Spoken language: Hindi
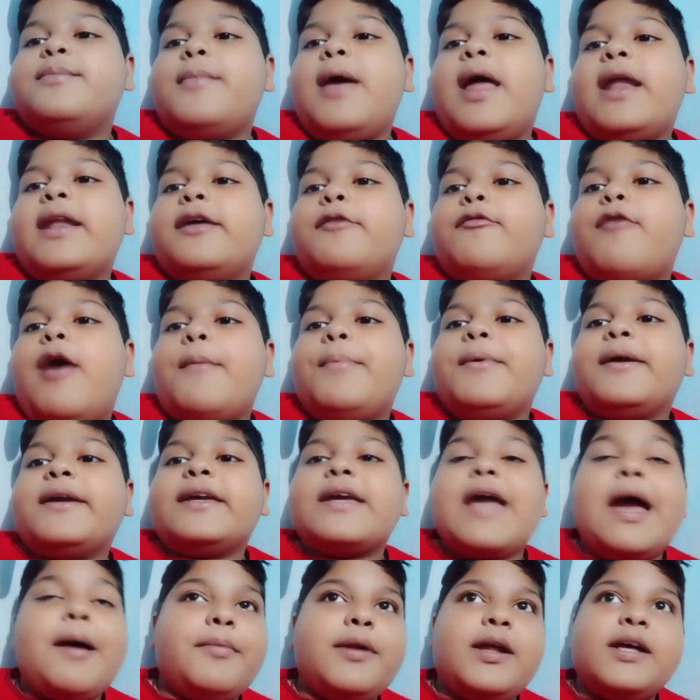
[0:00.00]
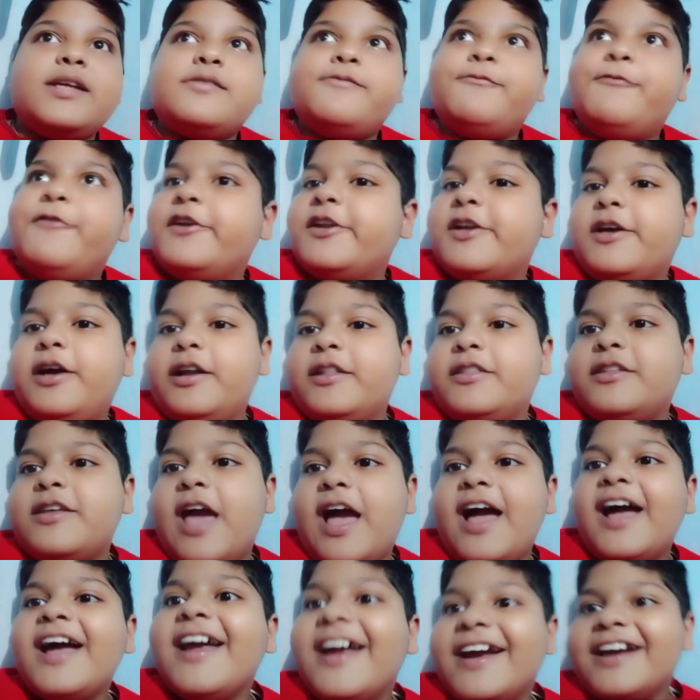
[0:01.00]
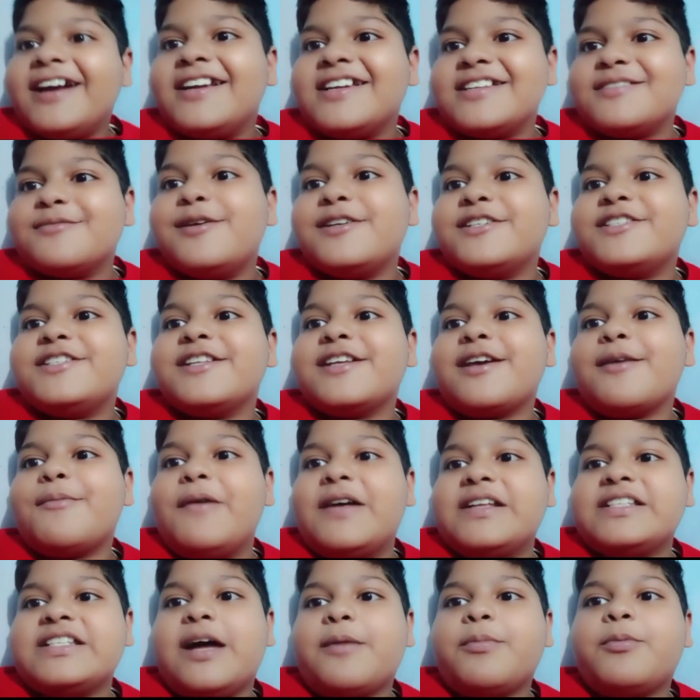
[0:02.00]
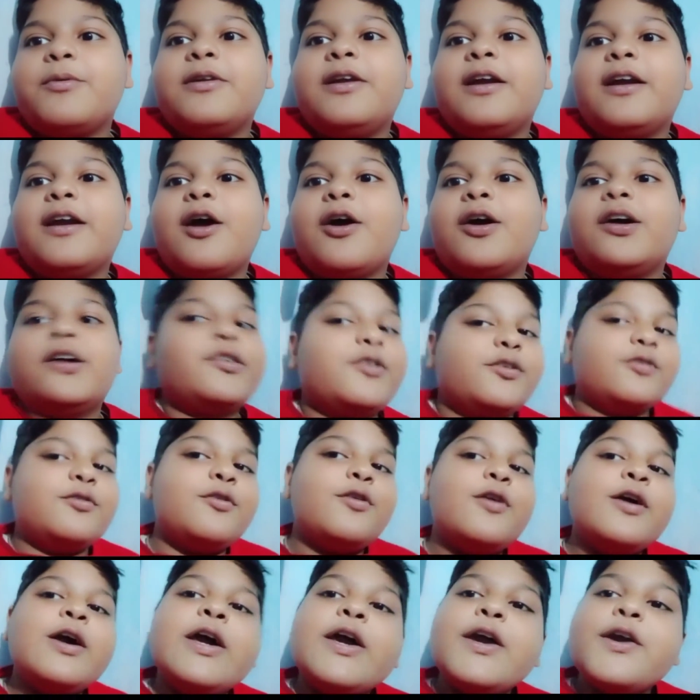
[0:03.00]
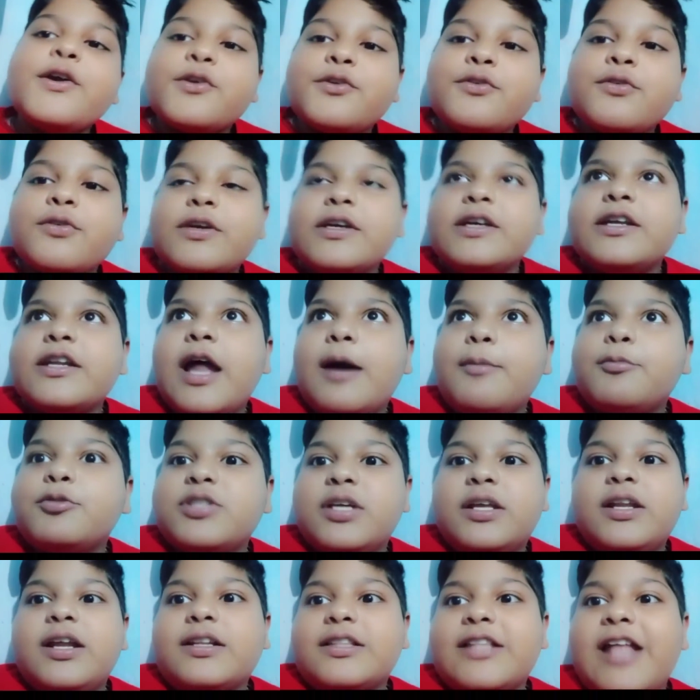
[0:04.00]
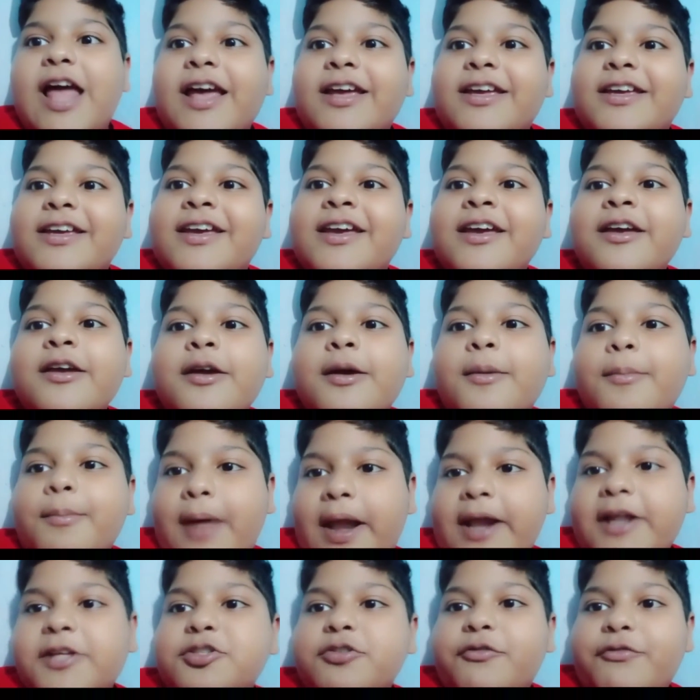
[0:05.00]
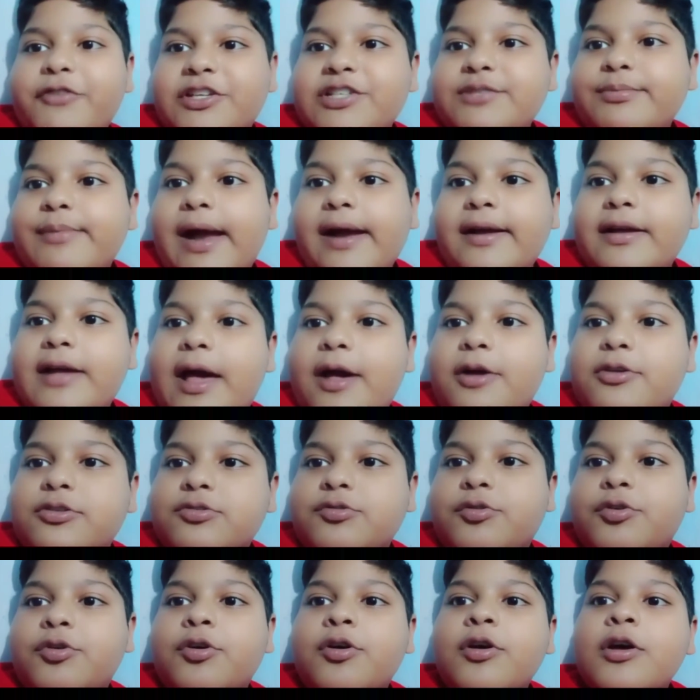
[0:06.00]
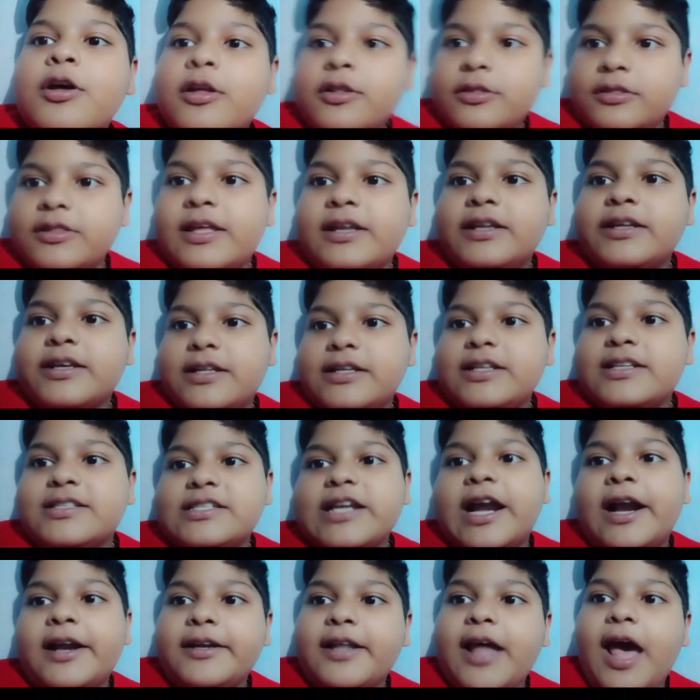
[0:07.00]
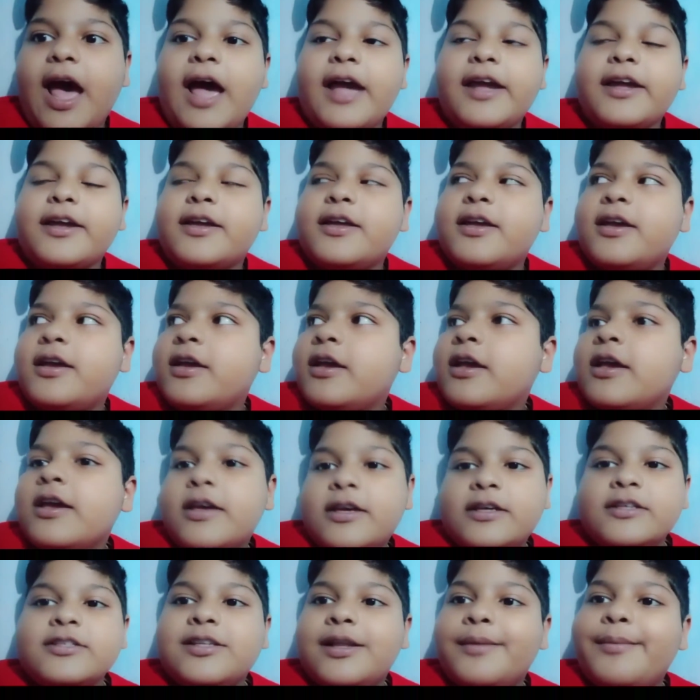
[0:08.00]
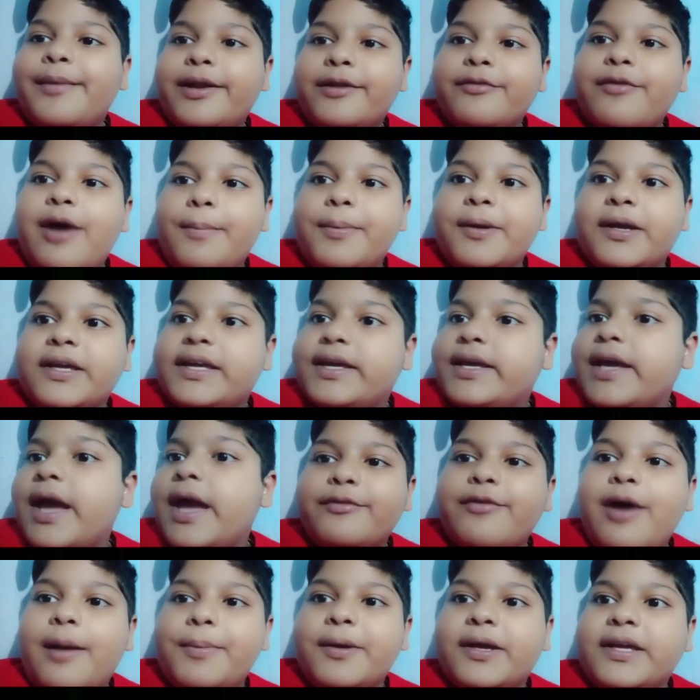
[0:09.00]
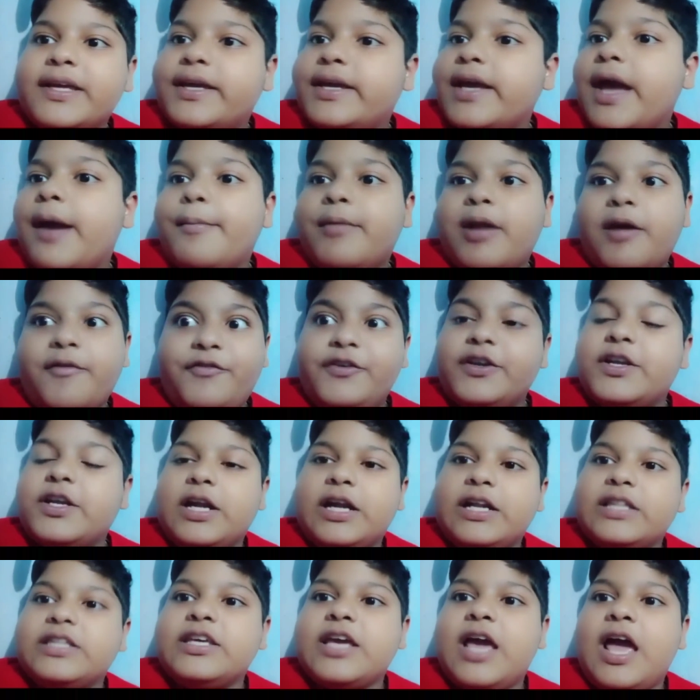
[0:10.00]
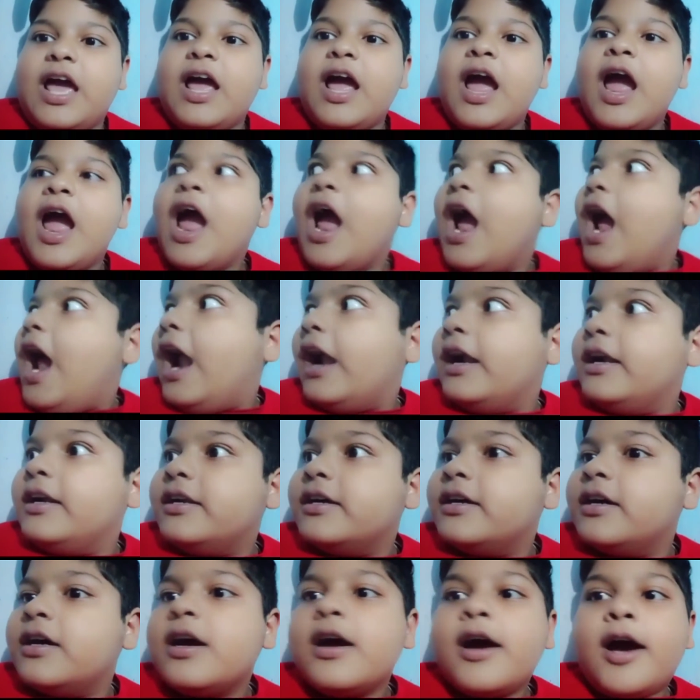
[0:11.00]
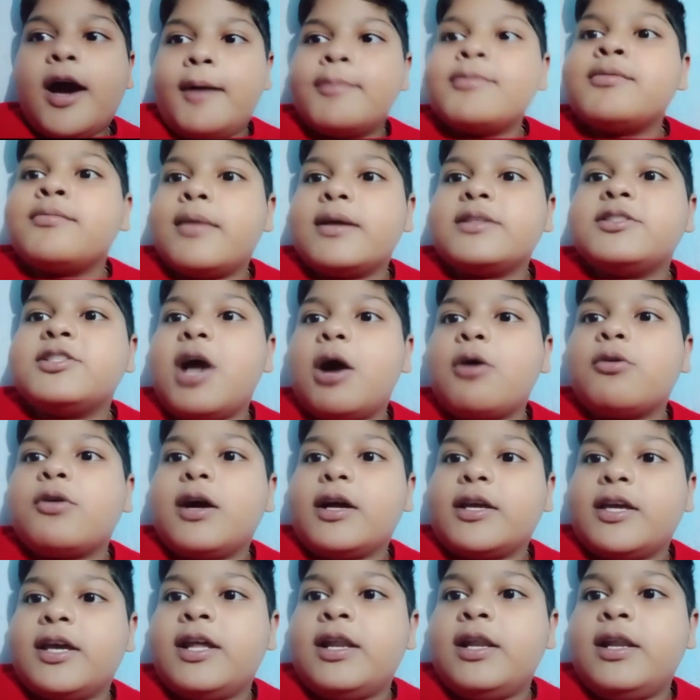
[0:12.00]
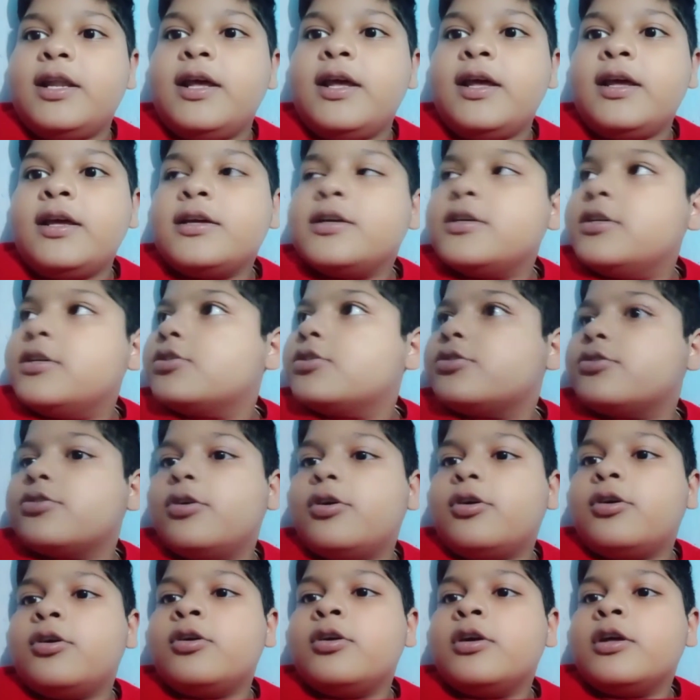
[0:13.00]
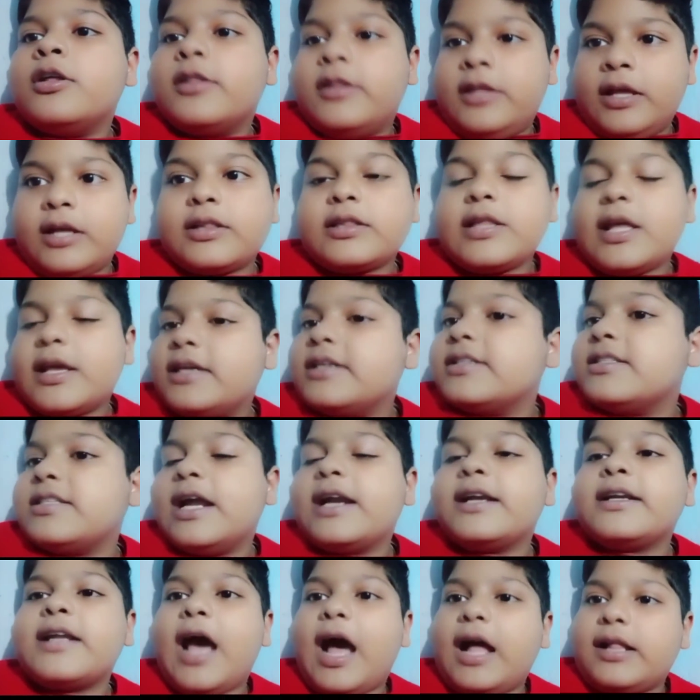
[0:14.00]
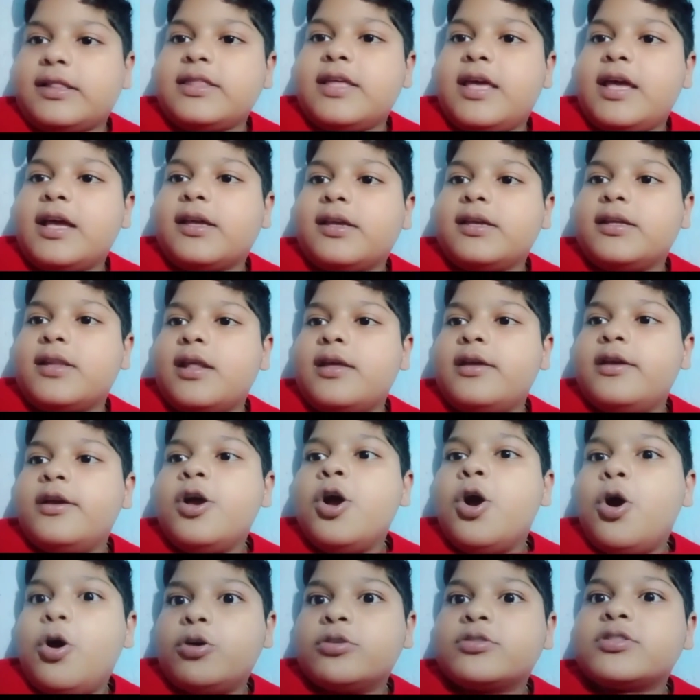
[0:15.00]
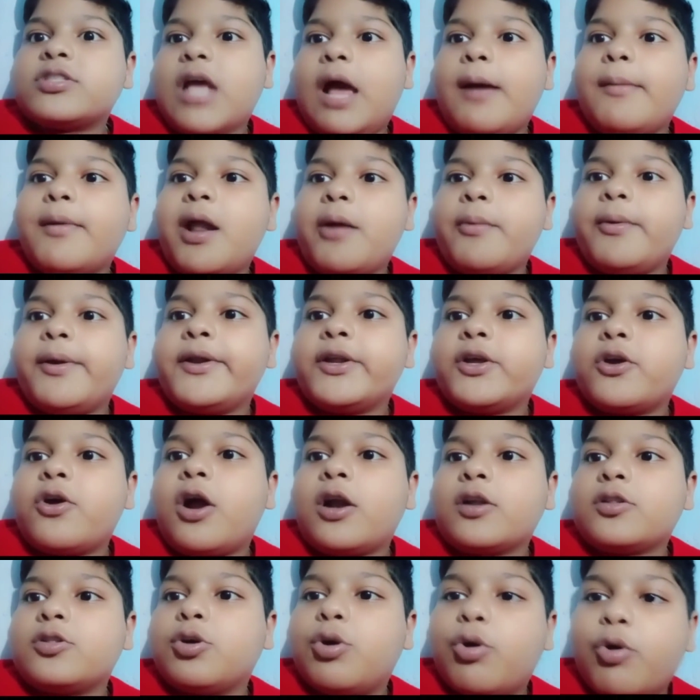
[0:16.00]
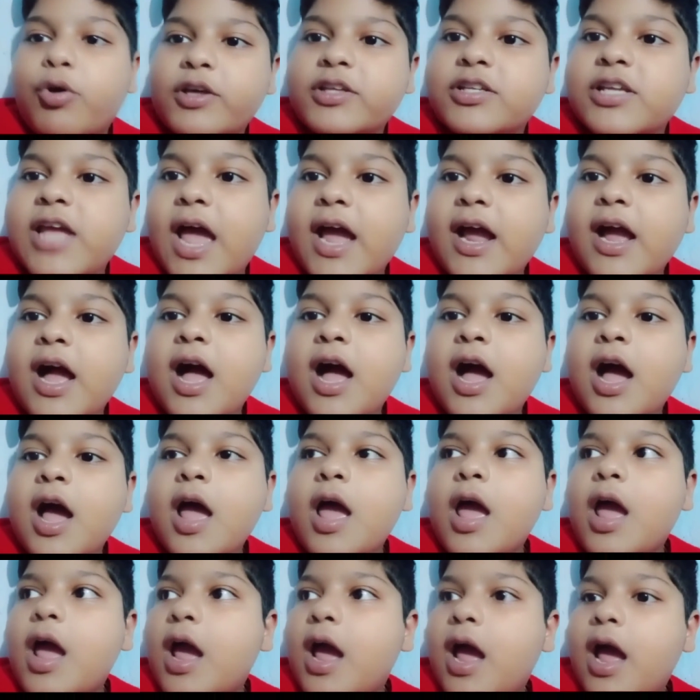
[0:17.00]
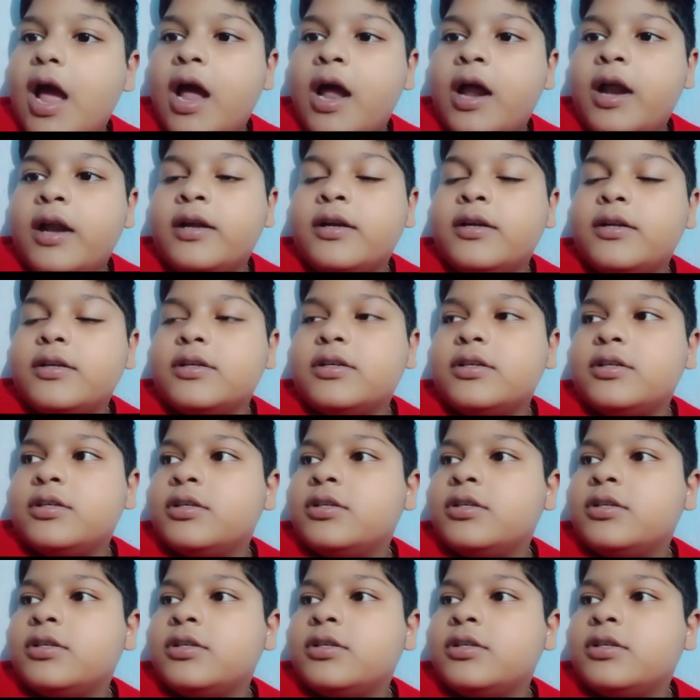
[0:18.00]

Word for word: मैंने वहाँ पे कैमरा फिट कर दिया है क्रिसमस ट्री के पास आपको लग रहा होगा क्यों क्योंकि ना मुझे लगता है कि मैंने जो विश मांगा है उसको देने के लिए सेंटा आएंगे इसलिए मैंने वहाँ पर कैमरा वहाँ पर कैमरा फिट कर दिया है एंड अभी मैं जाऊँगा खेलने सो देखते हैं कि सेंटा आते हैं कि नहीं उस कैमरा में रिकॉर्ड तो हो ही जाएगा एंड